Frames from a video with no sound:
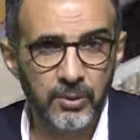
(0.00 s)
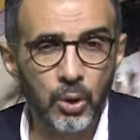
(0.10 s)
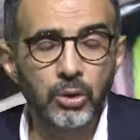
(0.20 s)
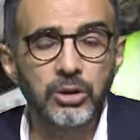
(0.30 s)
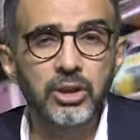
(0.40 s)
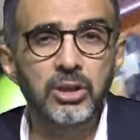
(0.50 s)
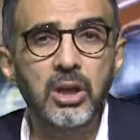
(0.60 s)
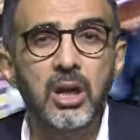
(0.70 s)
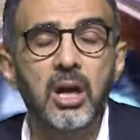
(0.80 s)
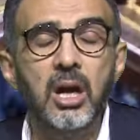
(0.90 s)
Onun için
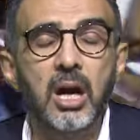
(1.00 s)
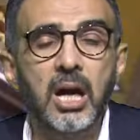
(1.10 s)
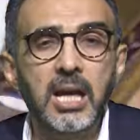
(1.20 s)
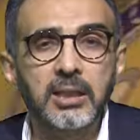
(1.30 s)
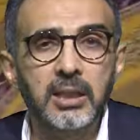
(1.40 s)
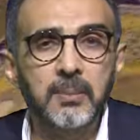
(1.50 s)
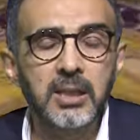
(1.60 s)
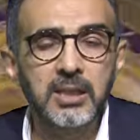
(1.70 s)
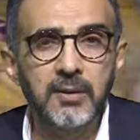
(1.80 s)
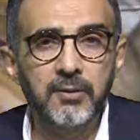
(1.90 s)
hayatta
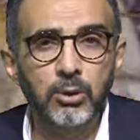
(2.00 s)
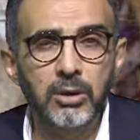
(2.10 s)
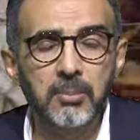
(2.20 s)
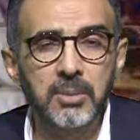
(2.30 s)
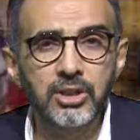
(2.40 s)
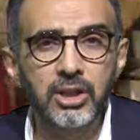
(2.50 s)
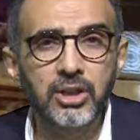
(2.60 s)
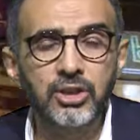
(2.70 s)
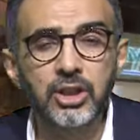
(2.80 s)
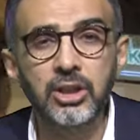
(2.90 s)
bir sefer olan bir şey
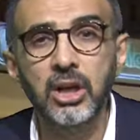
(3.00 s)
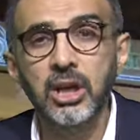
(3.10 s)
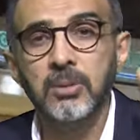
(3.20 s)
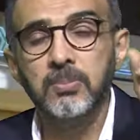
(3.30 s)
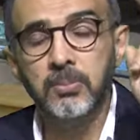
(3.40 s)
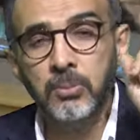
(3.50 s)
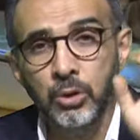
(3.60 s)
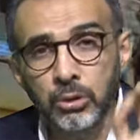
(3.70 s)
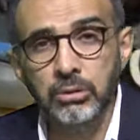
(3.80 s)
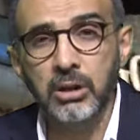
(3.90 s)
için
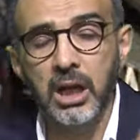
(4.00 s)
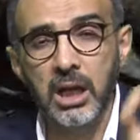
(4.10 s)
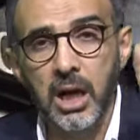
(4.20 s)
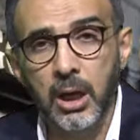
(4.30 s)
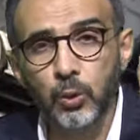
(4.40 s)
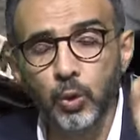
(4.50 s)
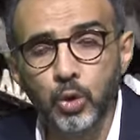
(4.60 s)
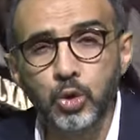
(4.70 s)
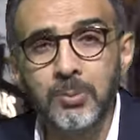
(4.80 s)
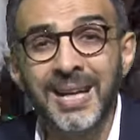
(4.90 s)
mutlaka
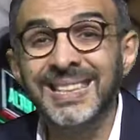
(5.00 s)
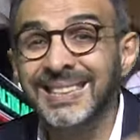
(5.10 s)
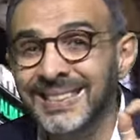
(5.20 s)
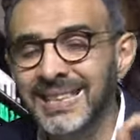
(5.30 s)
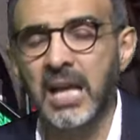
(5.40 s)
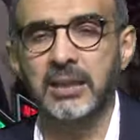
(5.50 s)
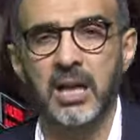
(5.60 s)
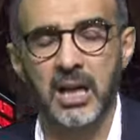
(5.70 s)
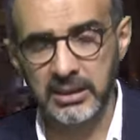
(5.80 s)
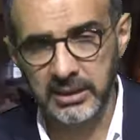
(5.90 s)
uzmanından
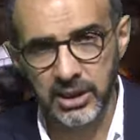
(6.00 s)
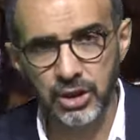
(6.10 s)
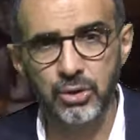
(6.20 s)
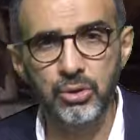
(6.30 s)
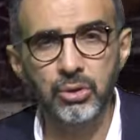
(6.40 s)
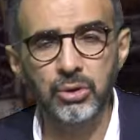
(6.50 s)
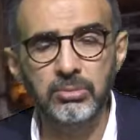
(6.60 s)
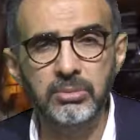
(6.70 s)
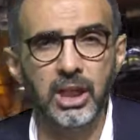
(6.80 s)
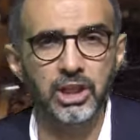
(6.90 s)
altını
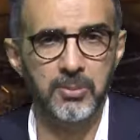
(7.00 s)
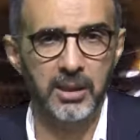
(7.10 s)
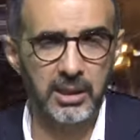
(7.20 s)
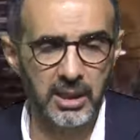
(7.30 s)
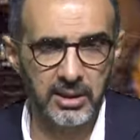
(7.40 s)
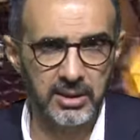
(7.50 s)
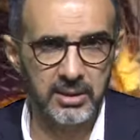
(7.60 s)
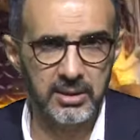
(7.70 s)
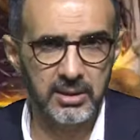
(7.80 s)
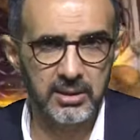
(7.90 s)
çiziyorum danışmanlık
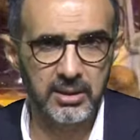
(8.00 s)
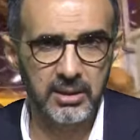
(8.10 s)
alacaksınız.